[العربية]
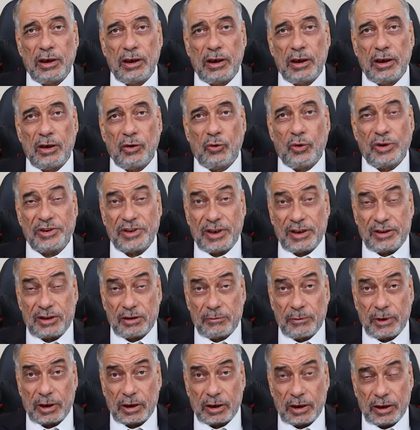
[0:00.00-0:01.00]
آه،
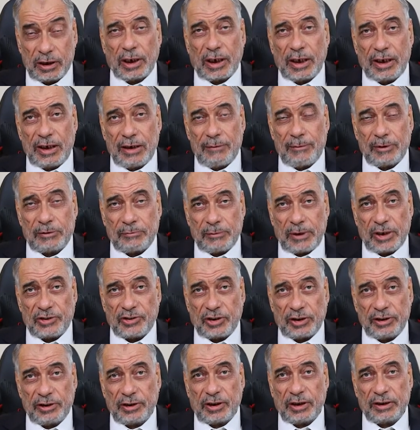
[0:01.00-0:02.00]
وذات مرة تكلمت مع
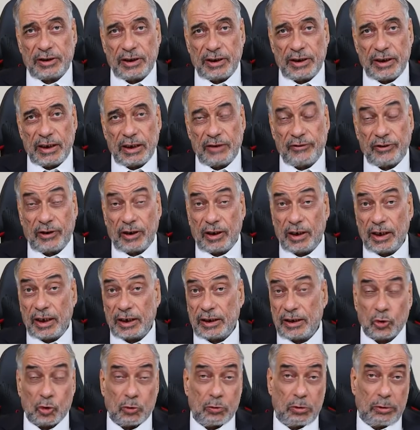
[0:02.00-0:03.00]
صديقة لها
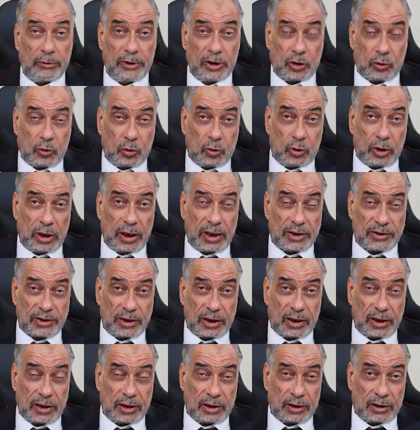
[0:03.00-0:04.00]
فقالت ربما يكون
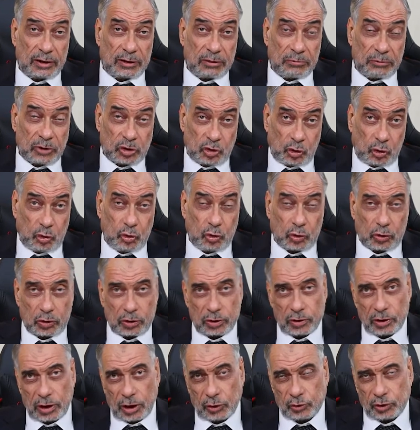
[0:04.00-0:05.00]
هذا
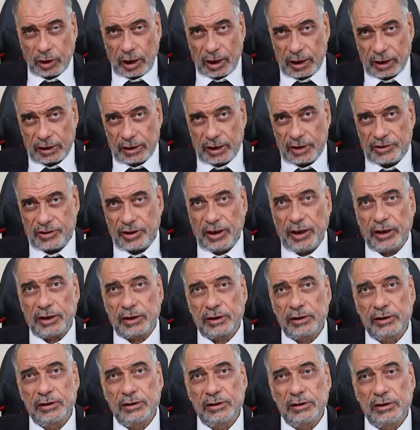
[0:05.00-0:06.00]
مسحور أو تعرض لسحر
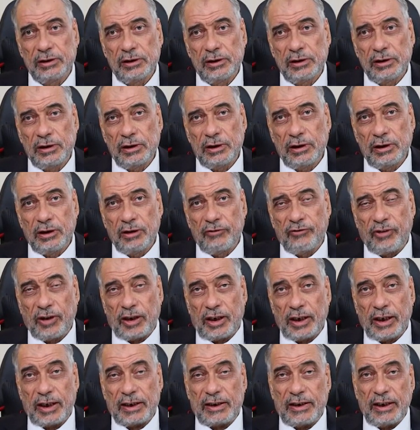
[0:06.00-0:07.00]

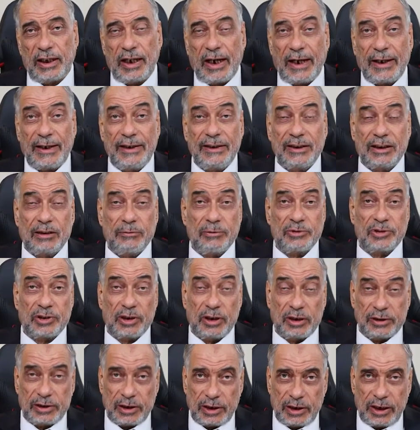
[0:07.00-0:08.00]
فقالت لها عليك
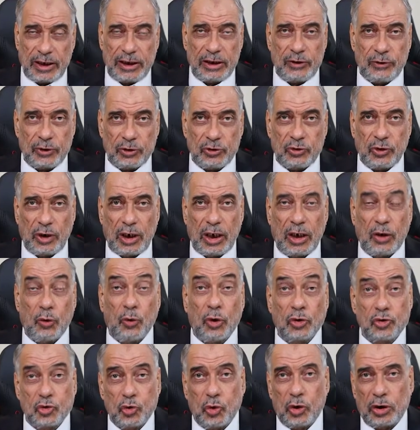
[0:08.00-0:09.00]
بصلاة الليل والدعاء
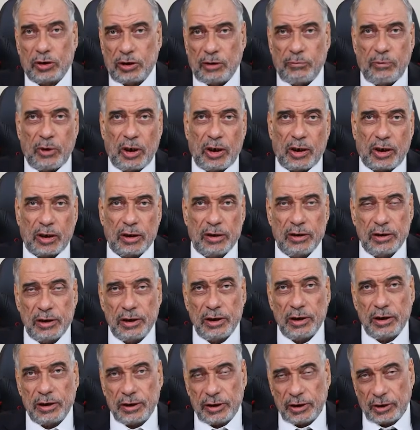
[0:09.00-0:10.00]
وسورة البقرة
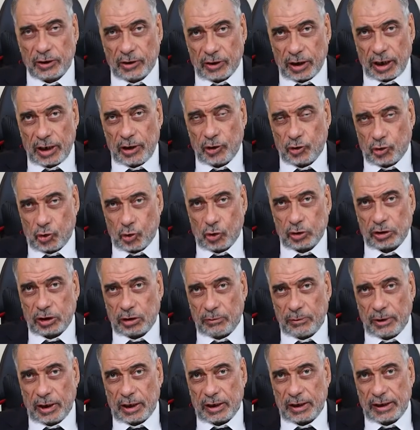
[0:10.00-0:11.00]
اقرأي سورة
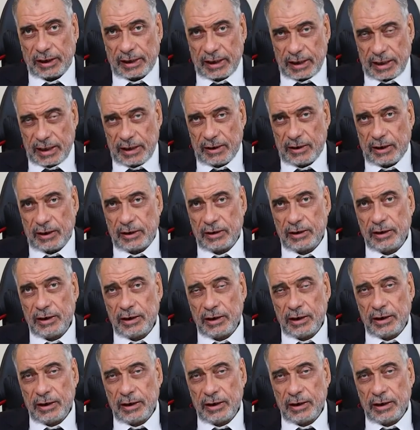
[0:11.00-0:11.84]
البقرة كثيرا